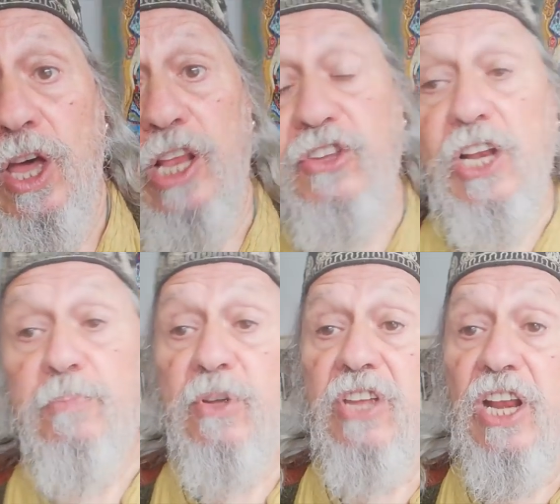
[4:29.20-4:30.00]
Elle
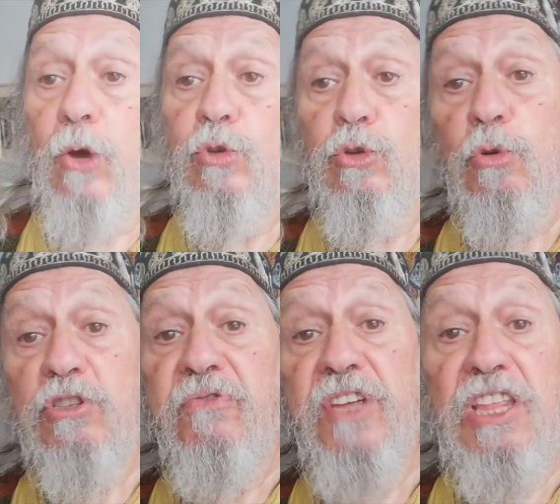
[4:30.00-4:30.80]
dilapidait les
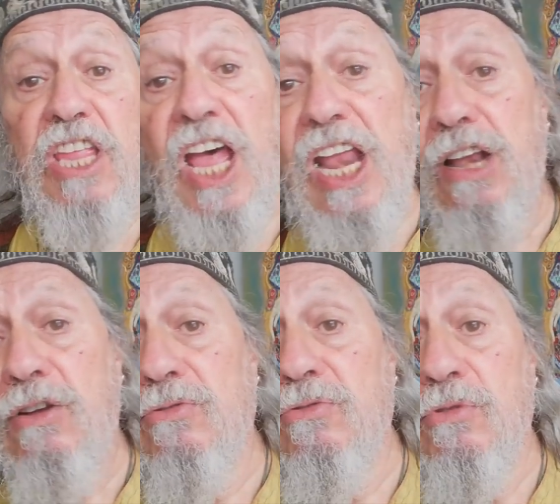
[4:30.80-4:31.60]
ressources
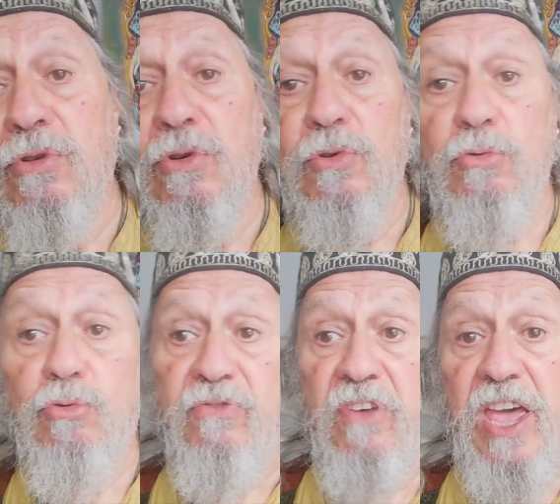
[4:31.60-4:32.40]
vitales
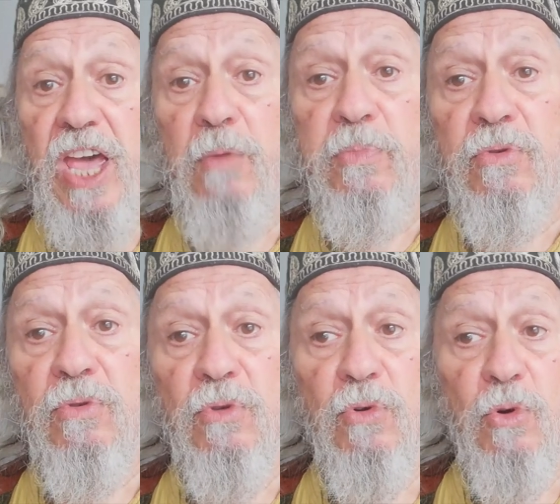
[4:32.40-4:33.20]
du Verbe
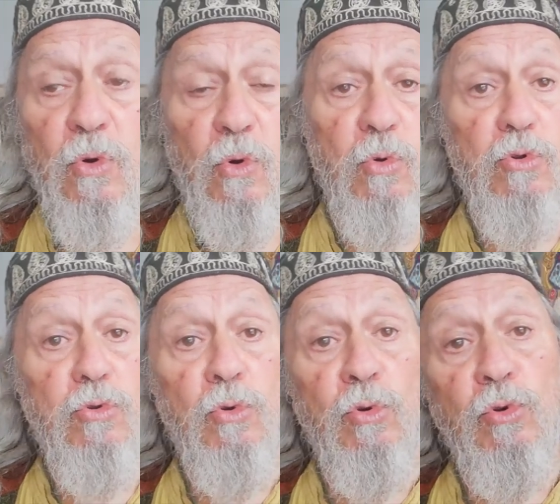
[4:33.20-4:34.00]
au
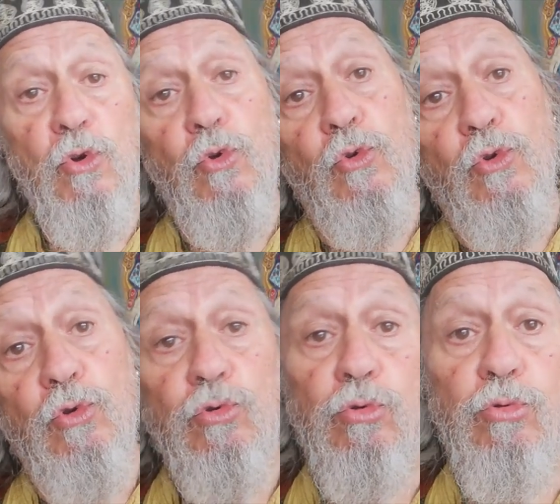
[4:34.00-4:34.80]
nom
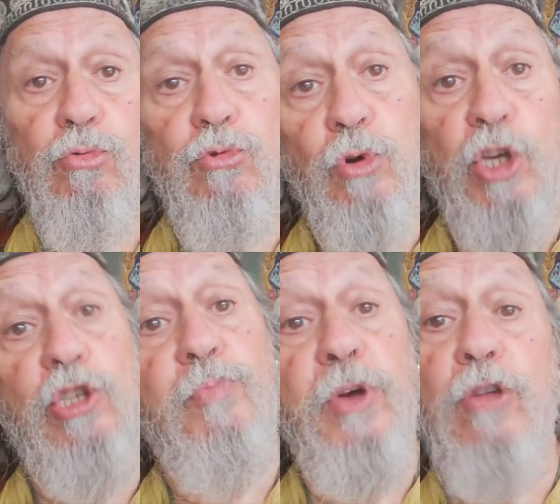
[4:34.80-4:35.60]
du
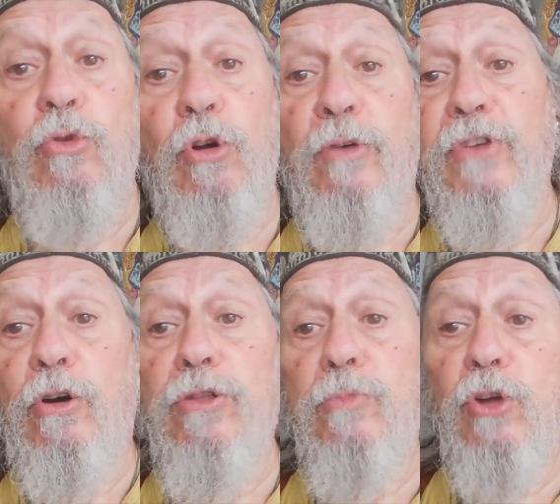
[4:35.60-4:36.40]
respect de
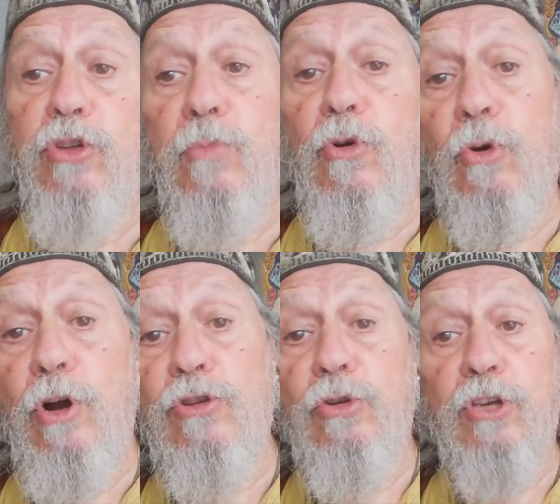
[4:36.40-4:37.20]
l'environnement des
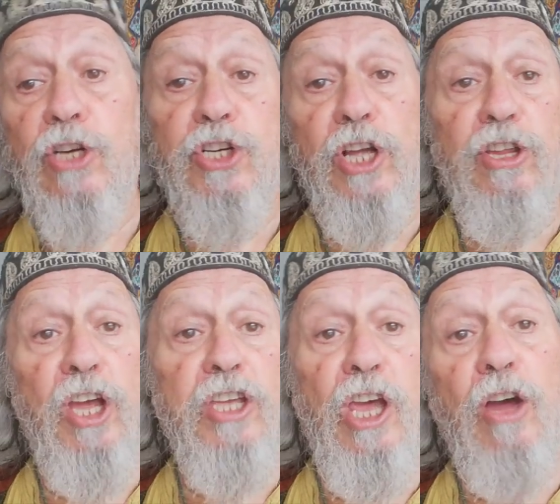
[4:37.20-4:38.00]
mots. Elle se cachait
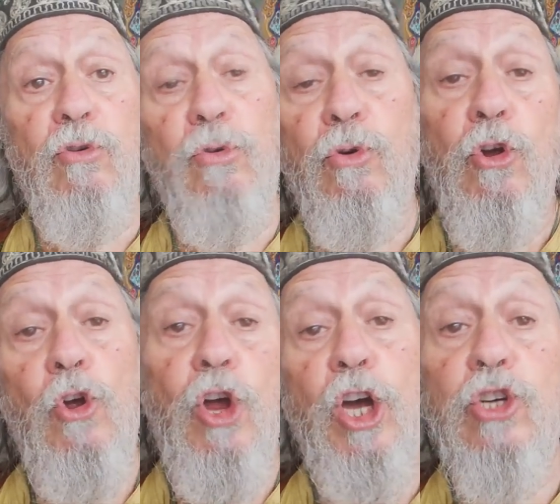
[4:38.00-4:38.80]
derrière le
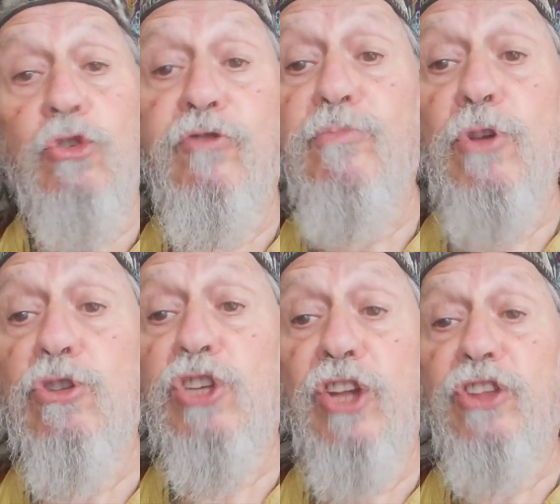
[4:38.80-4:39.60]

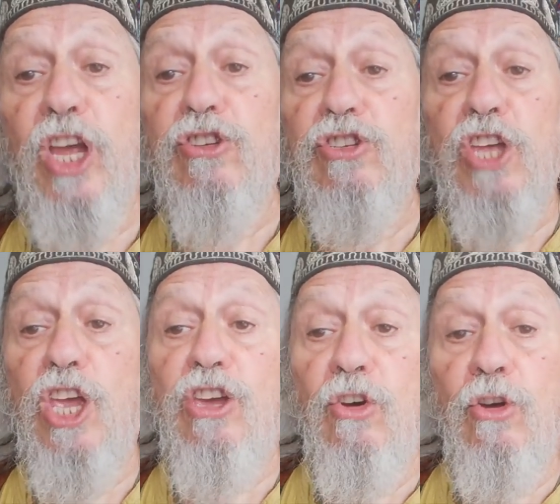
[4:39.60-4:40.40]
réchauffement
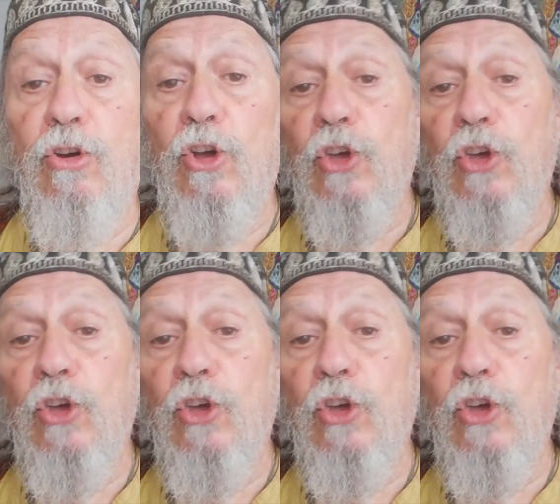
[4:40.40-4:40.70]
syntaxique euh,